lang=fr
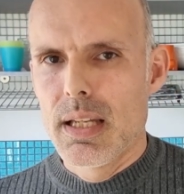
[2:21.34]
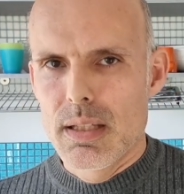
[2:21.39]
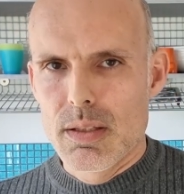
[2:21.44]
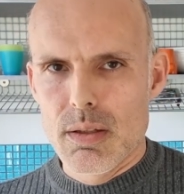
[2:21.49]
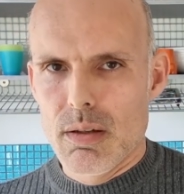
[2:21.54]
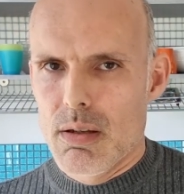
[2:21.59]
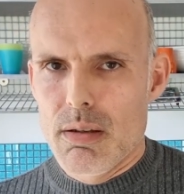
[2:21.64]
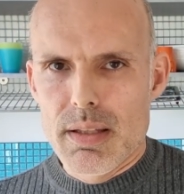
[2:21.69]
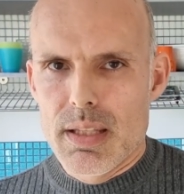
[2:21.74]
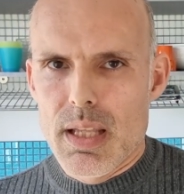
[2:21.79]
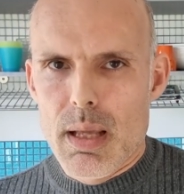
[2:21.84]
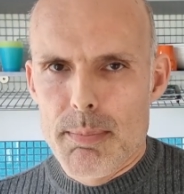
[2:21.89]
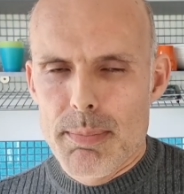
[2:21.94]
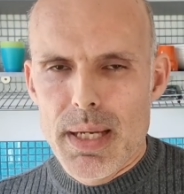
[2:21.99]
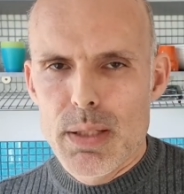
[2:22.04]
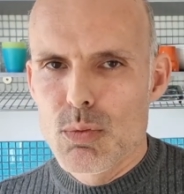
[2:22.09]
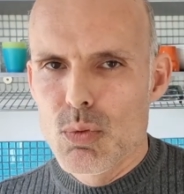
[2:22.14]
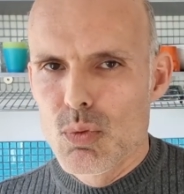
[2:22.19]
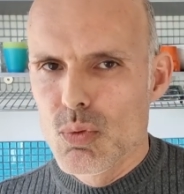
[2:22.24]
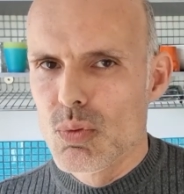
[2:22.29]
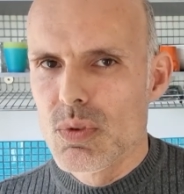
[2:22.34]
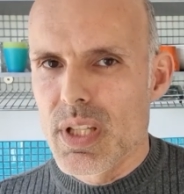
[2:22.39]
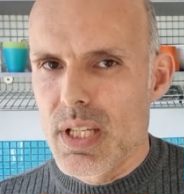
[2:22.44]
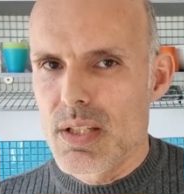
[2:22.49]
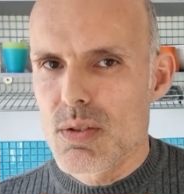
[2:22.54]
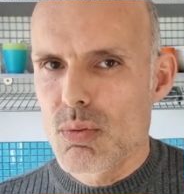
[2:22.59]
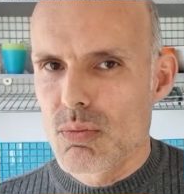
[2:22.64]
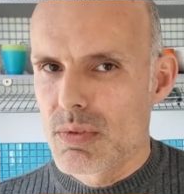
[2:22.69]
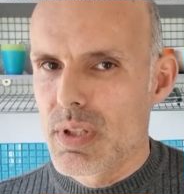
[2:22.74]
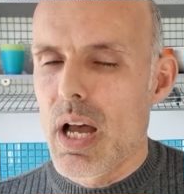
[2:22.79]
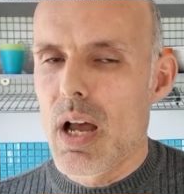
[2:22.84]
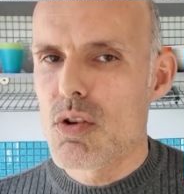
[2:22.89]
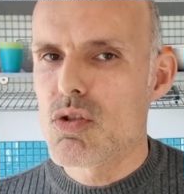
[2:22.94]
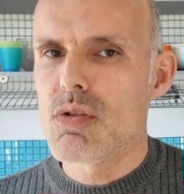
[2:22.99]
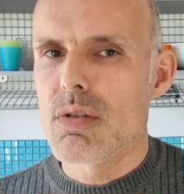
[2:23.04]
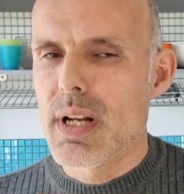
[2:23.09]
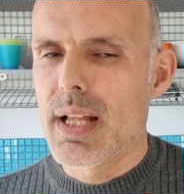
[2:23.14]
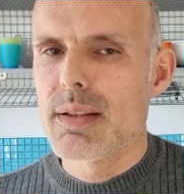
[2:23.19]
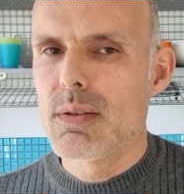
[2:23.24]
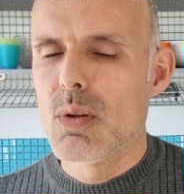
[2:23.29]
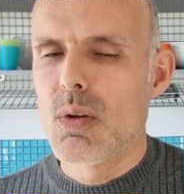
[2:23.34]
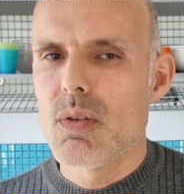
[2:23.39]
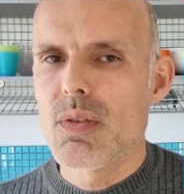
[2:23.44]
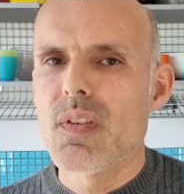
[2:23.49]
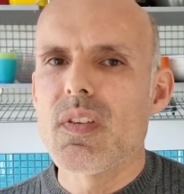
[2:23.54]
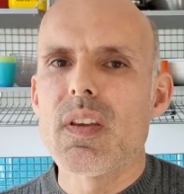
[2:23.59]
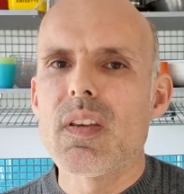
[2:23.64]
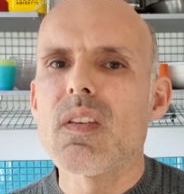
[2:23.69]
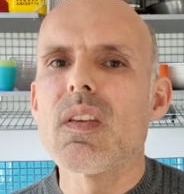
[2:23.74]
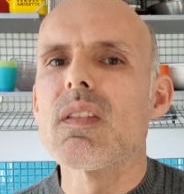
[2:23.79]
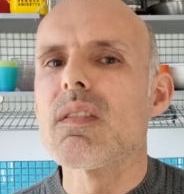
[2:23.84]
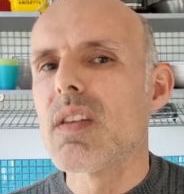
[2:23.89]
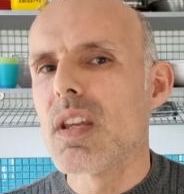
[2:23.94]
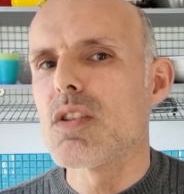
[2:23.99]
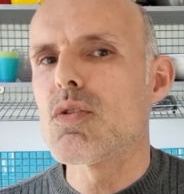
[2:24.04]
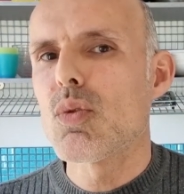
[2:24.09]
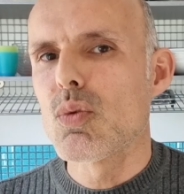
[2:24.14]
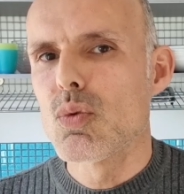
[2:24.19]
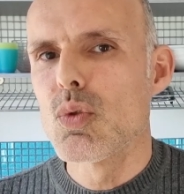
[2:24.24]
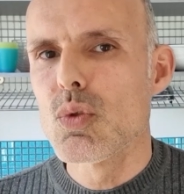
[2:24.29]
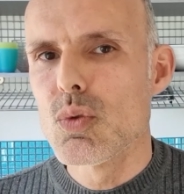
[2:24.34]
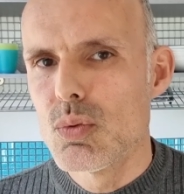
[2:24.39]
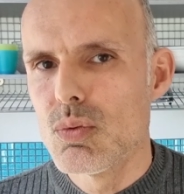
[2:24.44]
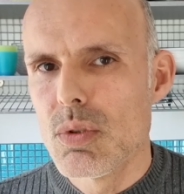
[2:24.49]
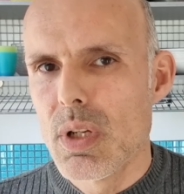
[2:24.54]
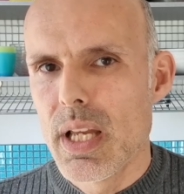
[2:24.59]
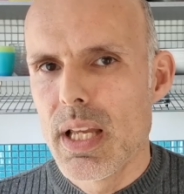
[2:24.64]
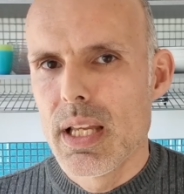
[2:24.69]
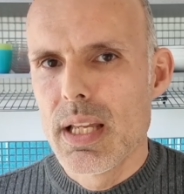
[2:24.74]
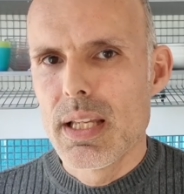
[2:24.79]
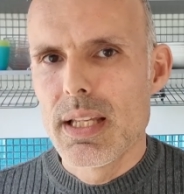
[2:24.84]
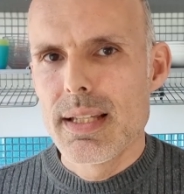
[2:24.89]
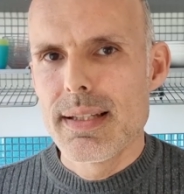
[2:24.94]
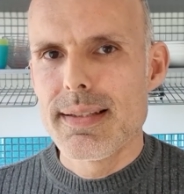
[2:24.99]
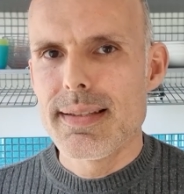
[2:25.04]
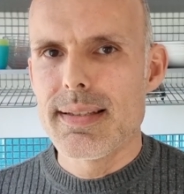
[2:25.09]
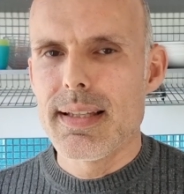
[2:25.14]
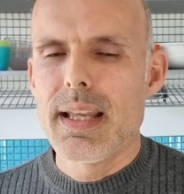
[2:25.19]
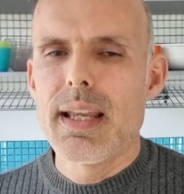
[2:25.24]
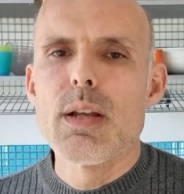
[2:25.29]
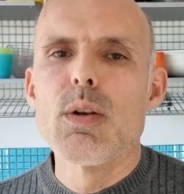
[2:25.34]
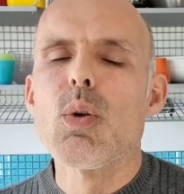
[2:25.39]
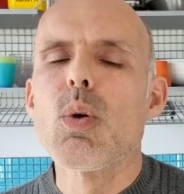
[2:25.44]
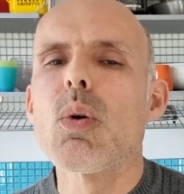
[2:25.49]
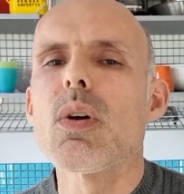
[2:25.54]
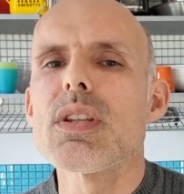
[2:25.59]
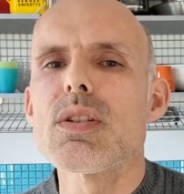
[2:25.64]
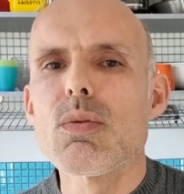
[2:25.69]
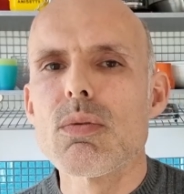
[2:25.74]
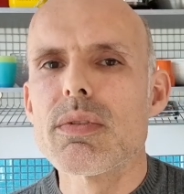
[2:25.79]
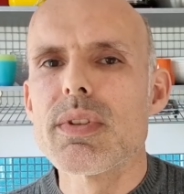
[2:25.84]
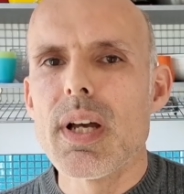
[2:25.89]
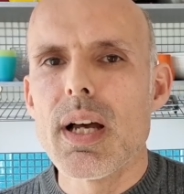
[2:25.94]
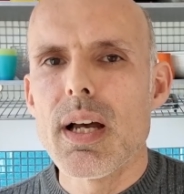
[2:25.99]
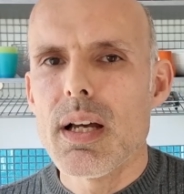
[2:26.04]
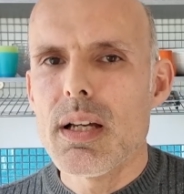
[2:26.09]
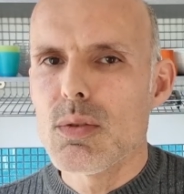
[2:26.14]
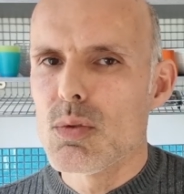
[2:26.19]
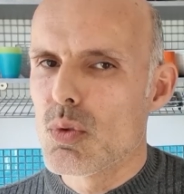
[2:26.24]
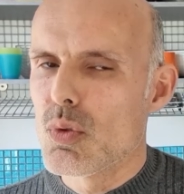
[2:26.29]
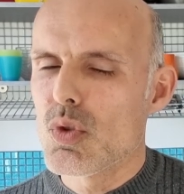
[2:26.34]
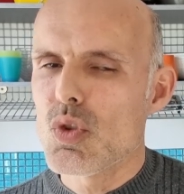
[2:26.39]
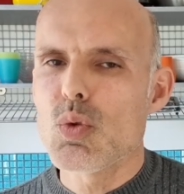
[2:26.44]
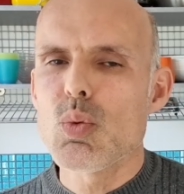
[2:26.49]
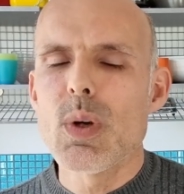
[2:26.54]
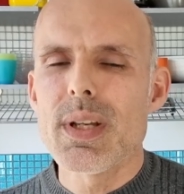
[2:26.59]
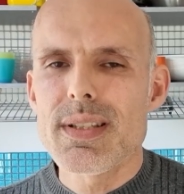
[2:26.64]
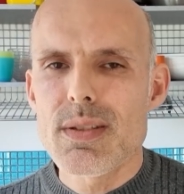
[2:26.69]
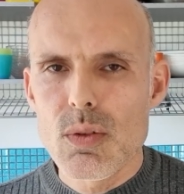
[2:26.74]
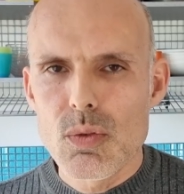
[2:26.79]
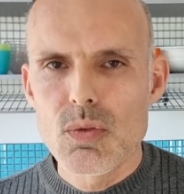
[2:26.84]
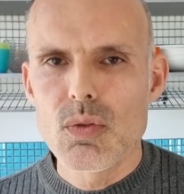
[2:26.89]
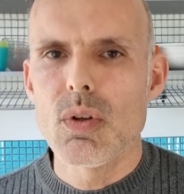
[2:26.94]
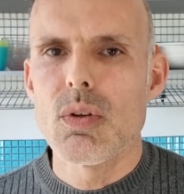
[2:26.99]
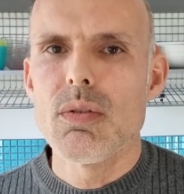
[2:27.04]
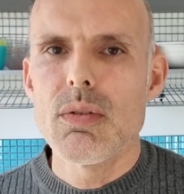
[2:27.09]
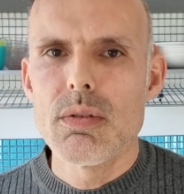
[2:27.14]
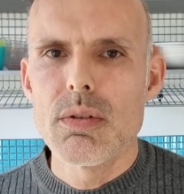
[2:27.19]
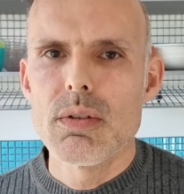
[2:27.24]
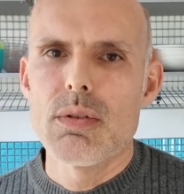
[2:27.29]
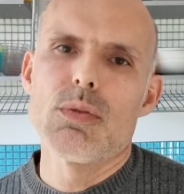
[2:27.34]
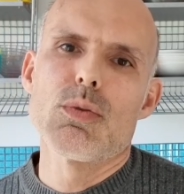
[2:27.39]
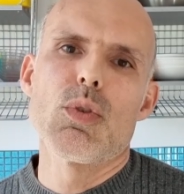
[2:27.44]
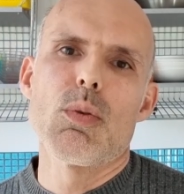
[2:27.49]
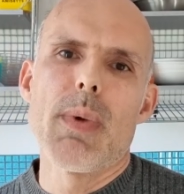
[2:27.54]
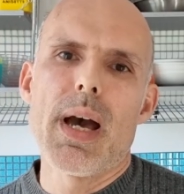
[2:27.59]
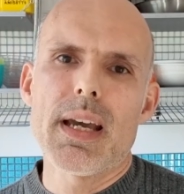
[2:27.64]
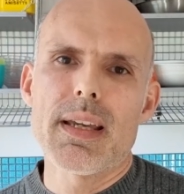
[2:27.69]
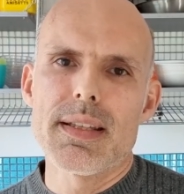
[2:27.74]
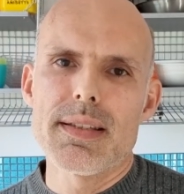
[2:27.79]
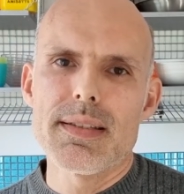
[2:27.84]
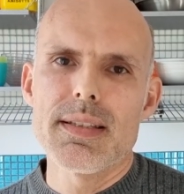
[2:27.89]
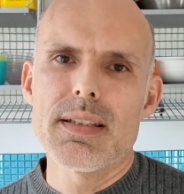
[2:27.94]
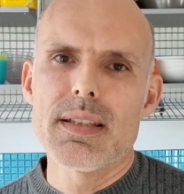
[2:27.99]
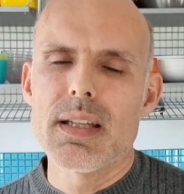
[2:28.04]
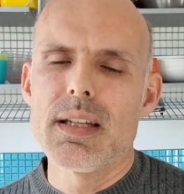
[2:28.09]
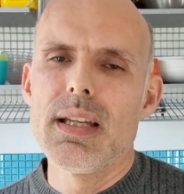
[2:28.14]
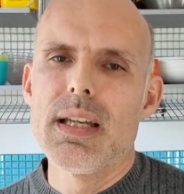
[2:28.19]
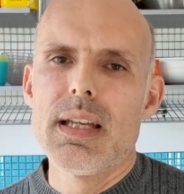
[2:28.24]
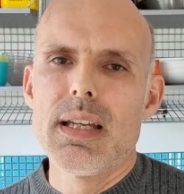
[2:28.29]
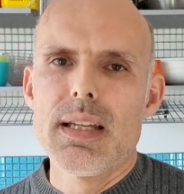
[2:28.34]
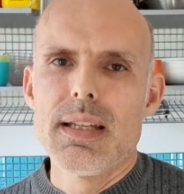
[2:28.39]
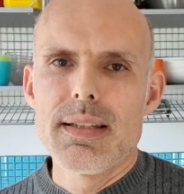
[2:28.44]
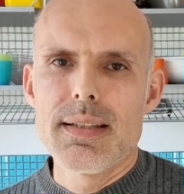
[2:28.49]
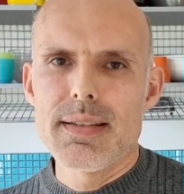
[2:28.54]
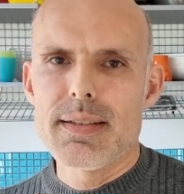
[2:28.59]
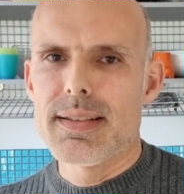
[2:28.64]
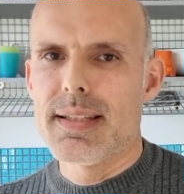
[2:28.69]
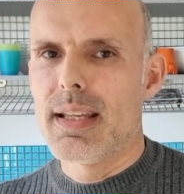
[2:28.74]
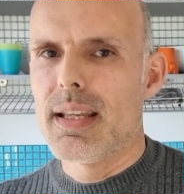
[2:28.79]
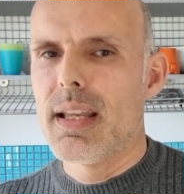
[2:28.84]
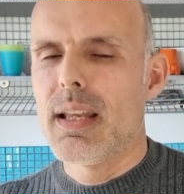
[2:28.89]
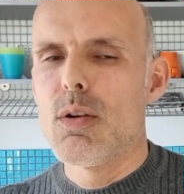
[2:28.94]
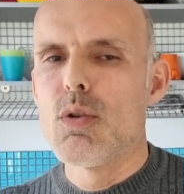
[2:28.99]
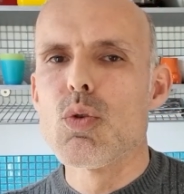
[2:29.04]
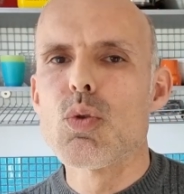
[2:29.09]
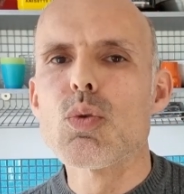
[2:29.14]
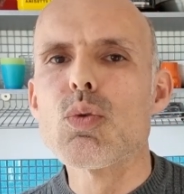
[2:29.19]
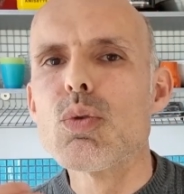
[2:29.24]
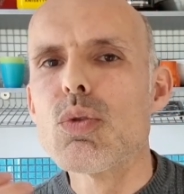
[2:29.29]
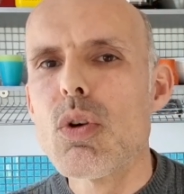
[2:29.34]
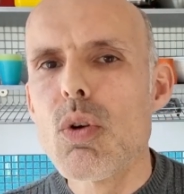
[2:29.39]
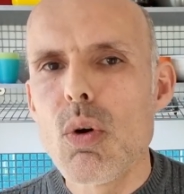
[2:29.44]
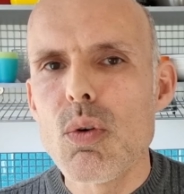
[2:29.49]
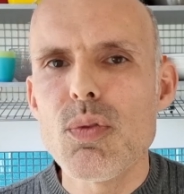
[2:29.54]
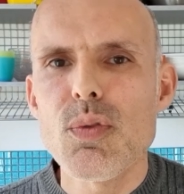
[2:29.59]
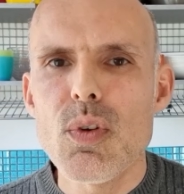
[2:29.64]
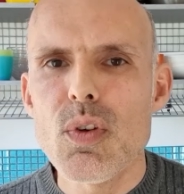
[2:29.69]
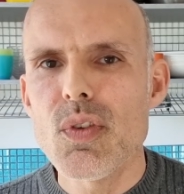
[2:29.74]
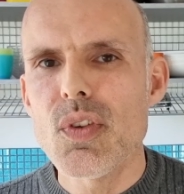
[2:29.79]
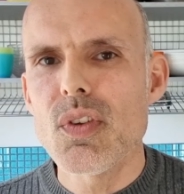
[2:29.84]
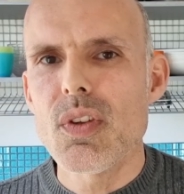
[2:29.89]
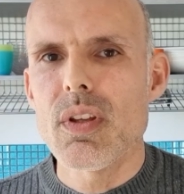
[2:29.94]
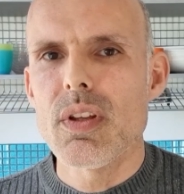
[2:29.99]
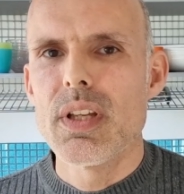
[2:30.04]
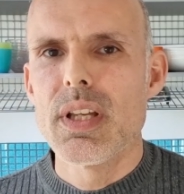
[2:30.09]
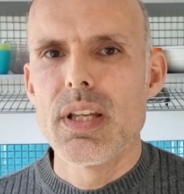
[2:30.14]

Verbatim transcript: Non, il n'y a pas du tout de question d'argent là-dedans. C'est que c'est une question de goût. C'est le résultat de 60 ans de marketing, c'est le goût de l'enfance,